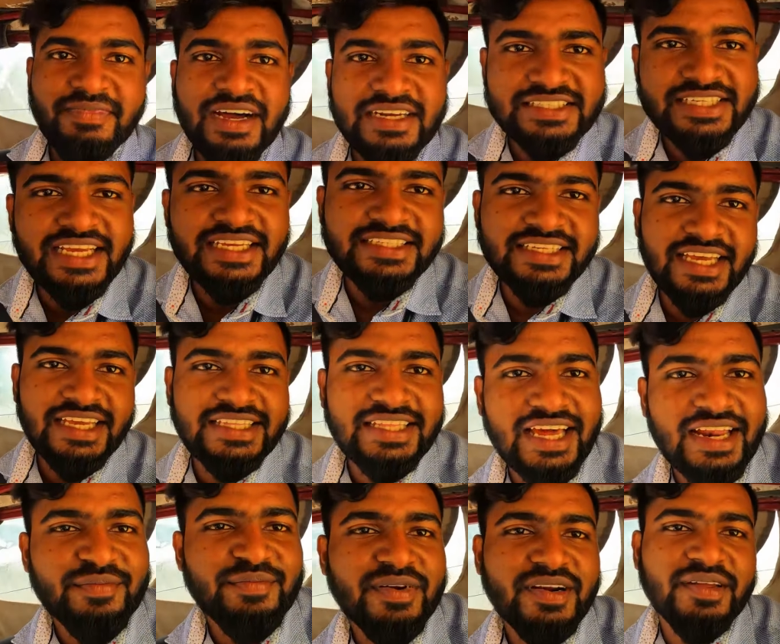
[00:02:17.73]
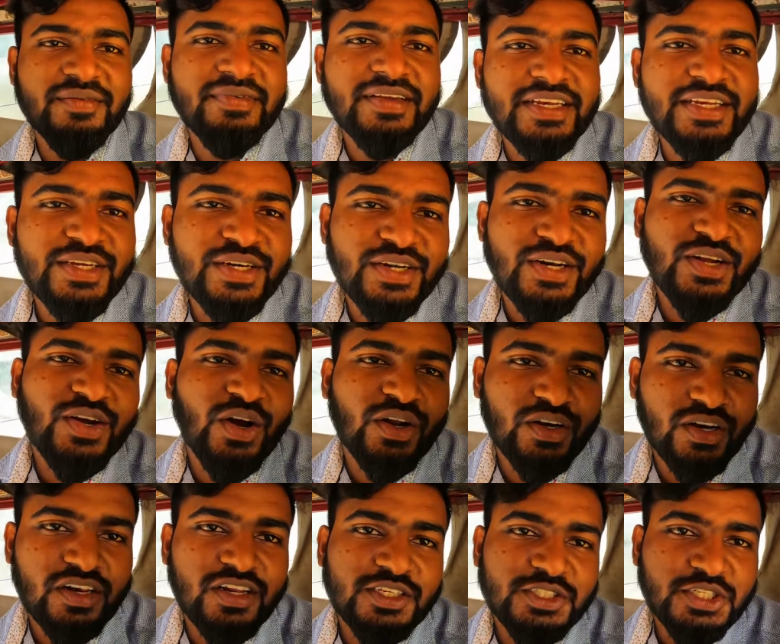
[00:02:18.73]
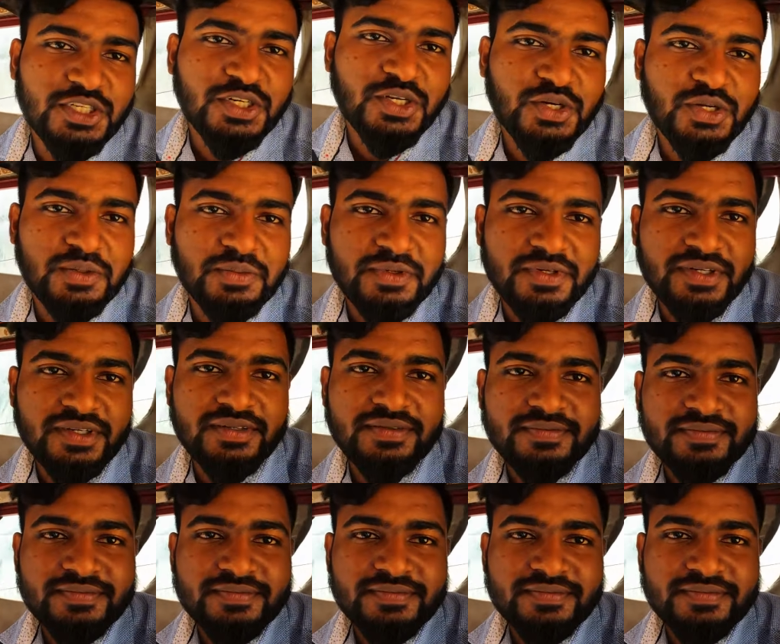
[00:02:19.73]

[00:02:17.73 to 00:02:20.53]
বাসায় যাই তারপরে ভিডিওর কনক্লুশন করবো